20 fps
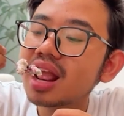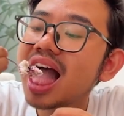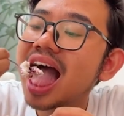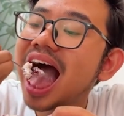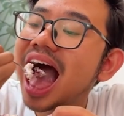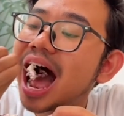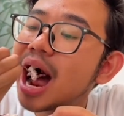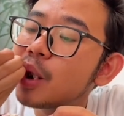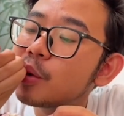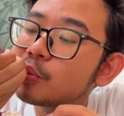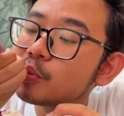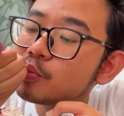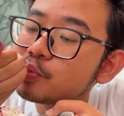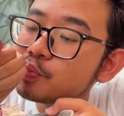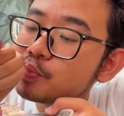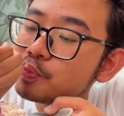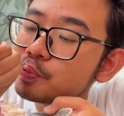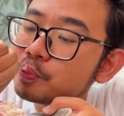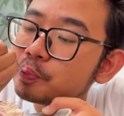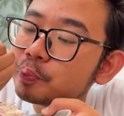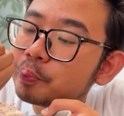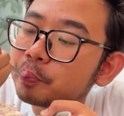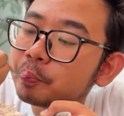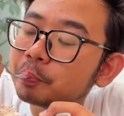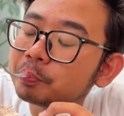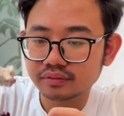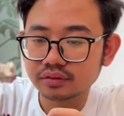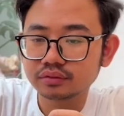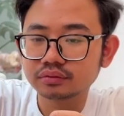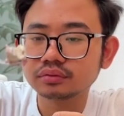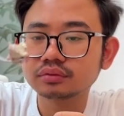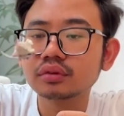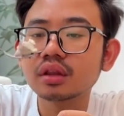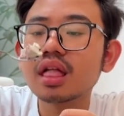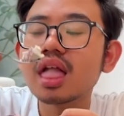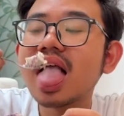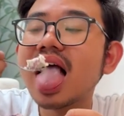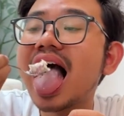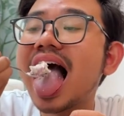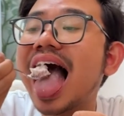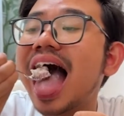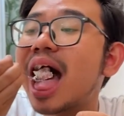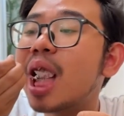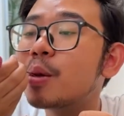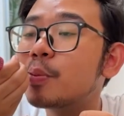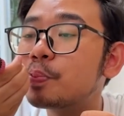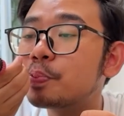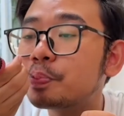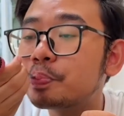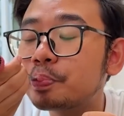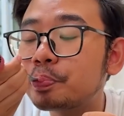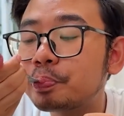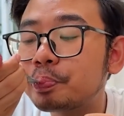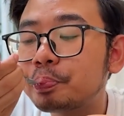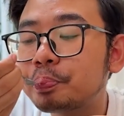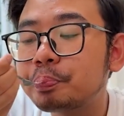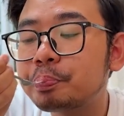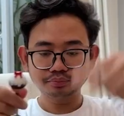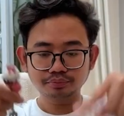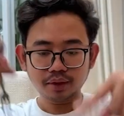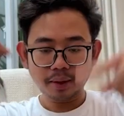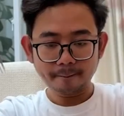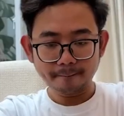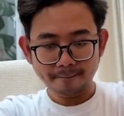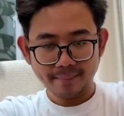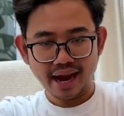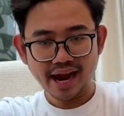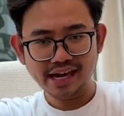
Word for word: kira-kira gue harus makan serba apa lagi ya? Komen di samping. Makasih udah nonton, dadah